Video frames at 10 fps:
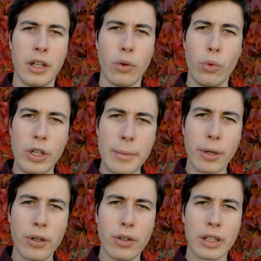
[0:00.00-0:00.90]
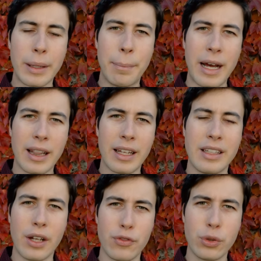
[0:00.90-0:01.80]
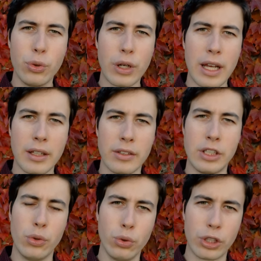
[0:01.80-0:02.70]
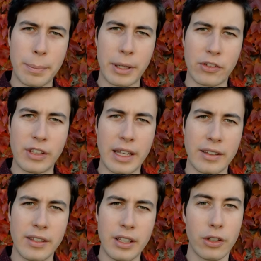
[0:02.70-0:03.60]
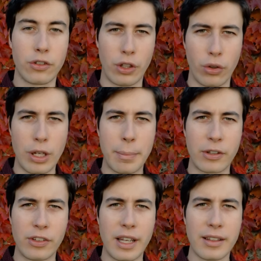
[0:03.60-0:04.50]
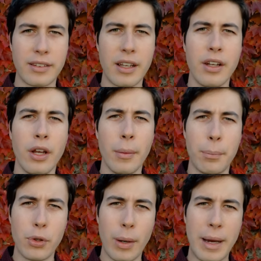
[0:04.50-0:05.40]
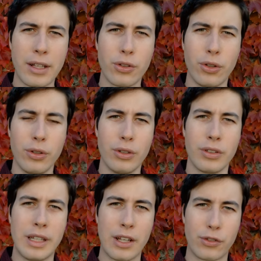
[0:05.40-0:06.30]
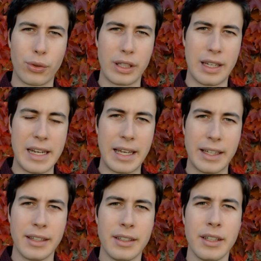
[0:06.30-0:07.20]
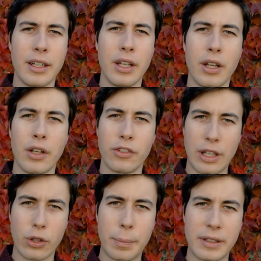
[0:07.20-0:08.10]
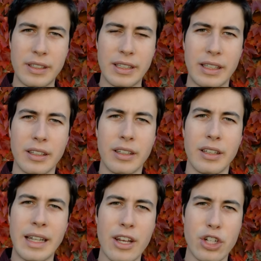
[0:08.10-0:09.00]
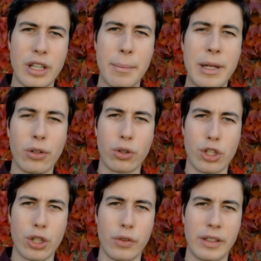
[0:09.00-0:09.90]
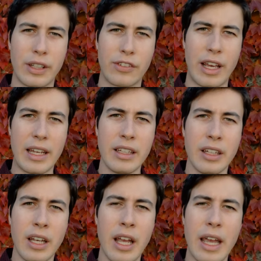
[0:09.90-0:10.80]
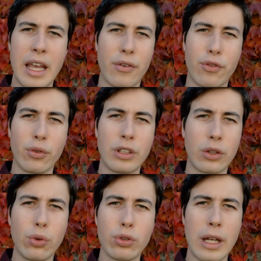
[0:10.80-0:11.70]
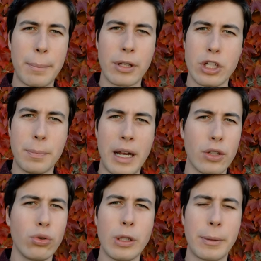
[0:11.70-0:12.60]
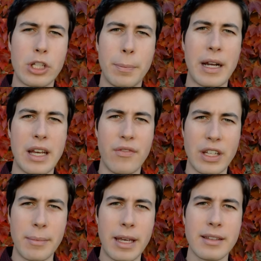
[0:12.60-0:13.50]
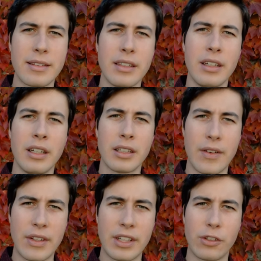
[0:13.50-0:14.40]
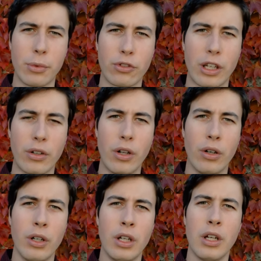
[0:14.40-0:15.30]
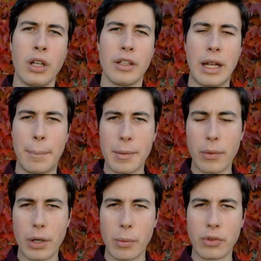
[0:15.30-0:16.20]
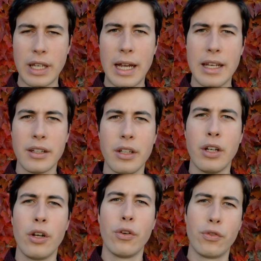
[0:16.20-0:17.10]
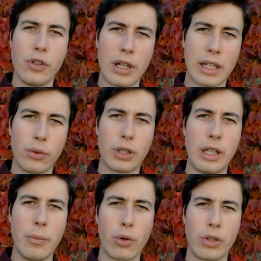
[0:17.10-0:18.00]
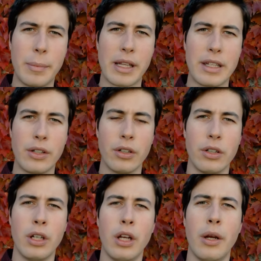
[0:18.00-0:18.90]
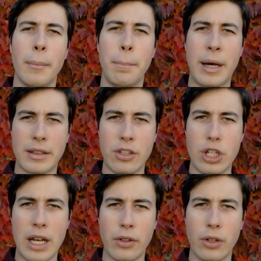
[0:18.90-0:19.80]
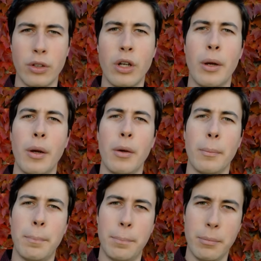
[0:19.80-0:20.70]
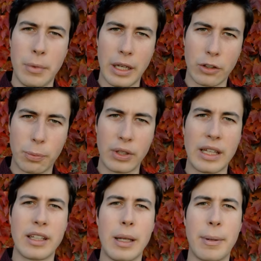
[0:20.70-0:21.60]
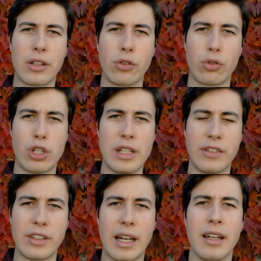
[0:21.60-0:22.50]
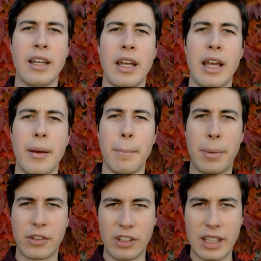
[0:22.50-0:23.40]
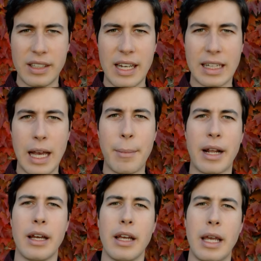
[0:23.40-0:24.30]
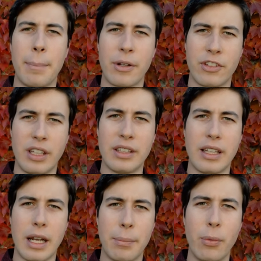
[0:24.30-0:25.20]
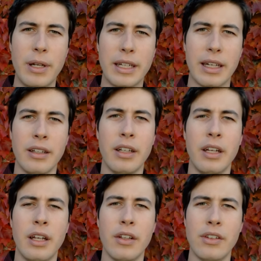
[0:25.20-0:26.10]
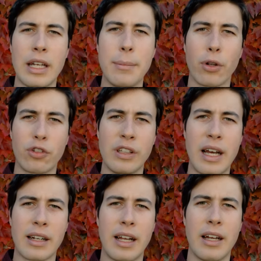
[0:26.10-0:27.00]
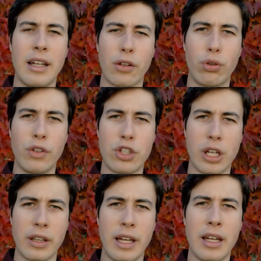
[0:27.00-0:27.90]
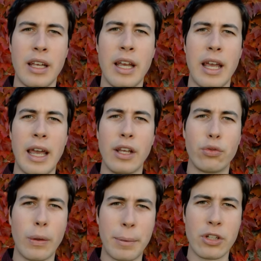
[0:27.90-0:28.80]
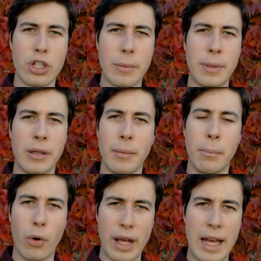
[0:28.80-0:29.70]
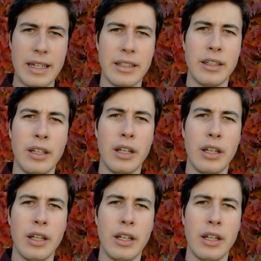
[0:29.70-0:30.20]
Un libro che parla della figura di uno dei presidenti, se non il presidente, più amato della storia italiana. Sandro Pertini nasce nel 1896 e affronta tutti i principali avvenimenti del XX secolo, dalla Prima Guerra Mondiale fino alla caduta del muro di Berlino. Partigiano, esponente del Partito Socialista, presidente della Camera e presidente della Repubblica, nel libro si narra la sua vicenda e i suoi principi morali,